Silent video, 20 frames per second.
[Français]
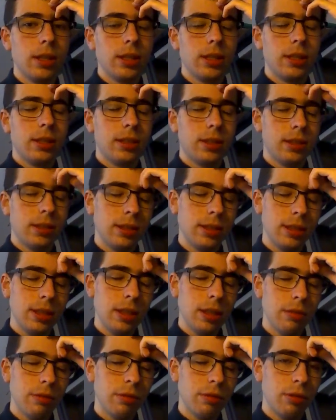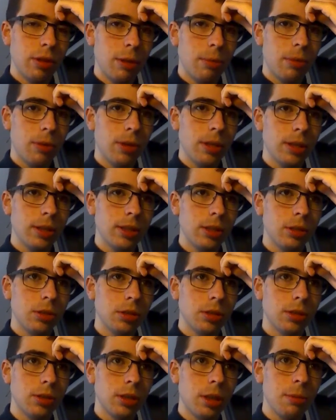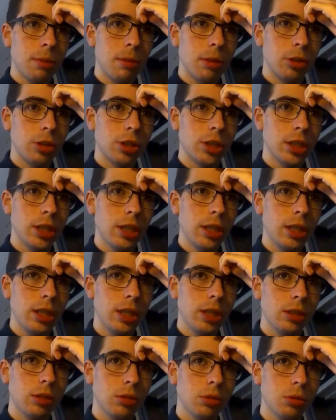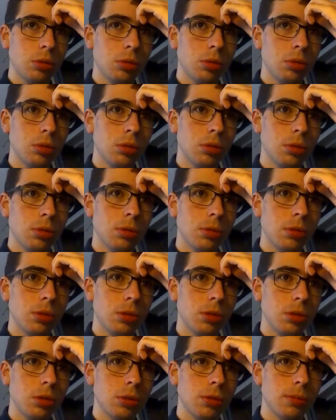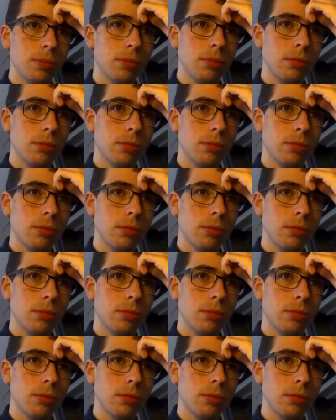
Si vous me voyez pas en ligne, c'est que ça va pas marcher et que.